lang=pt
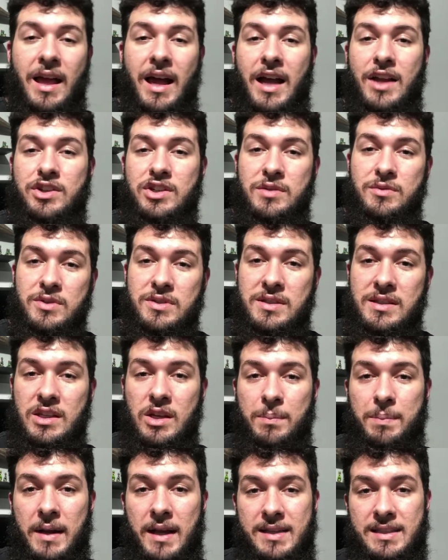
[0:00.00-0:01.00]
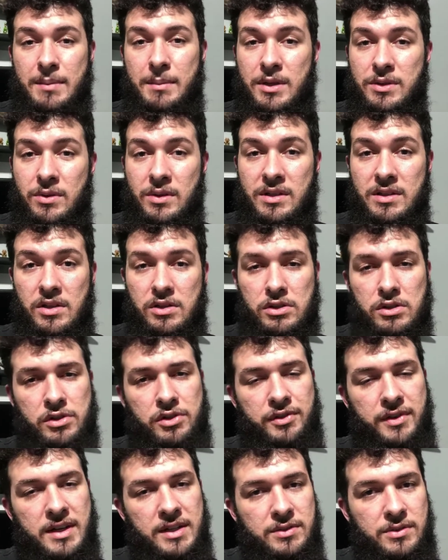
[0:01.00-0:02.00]
ative o sininho para receber todas as
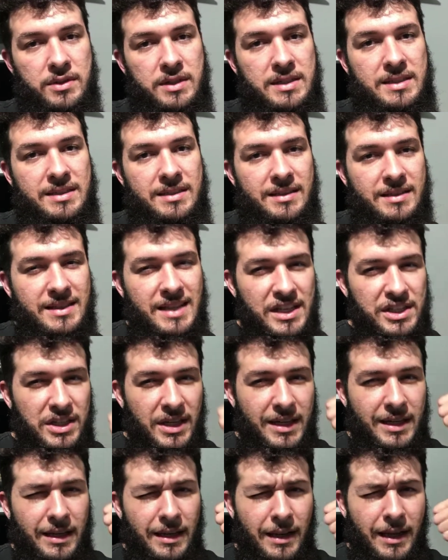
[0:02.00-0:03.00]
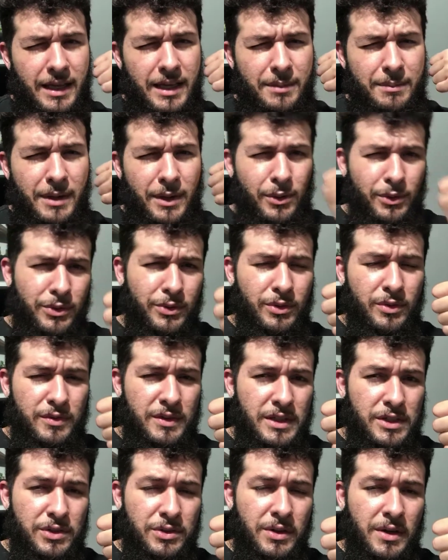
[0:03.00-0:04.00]
notificações, deixa aquele like maroto no
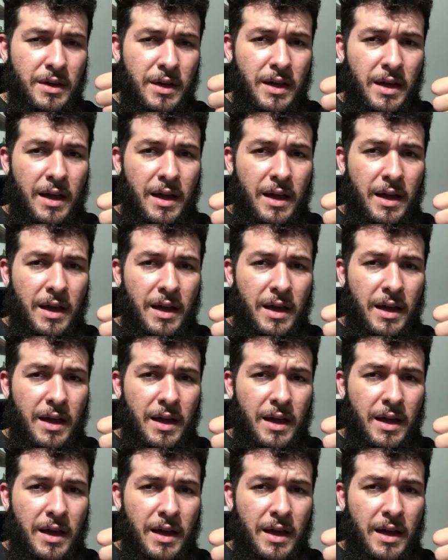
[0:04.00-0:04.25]
vídeo.